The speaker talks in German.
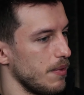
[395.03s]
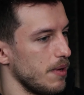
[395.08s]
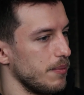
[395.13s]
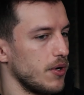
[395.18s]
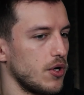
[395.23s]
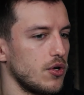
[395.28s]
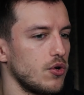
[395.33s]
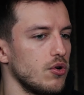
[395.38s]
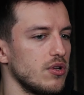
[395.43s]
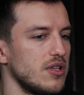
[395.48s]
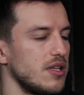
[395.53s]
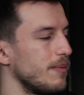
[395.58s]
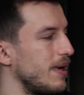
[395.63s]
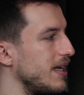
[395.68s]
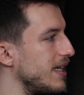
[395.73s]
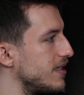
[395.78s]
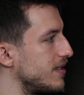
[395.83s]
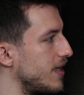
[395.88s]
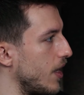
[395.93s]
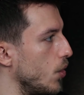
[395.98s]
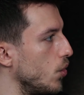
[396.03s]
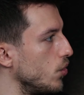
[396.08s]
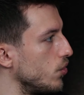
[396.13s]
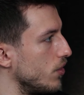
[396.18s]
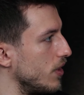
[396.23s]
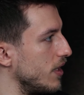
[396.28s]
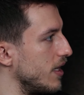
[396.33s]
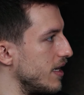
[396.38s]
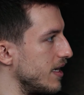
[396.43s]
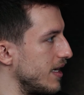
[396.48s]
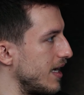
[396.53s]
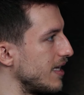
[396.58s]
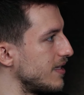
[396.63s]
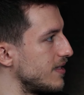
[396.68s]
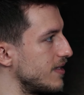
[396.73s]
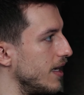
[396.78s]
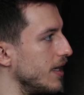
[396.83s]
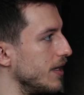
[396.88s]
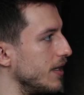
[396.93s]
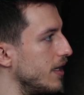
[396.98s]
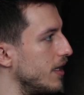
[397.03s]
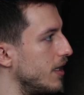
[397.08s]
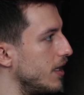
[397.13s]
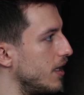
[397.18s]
Aber guck dir mal jetzt deinen Hund oder deine Katze an.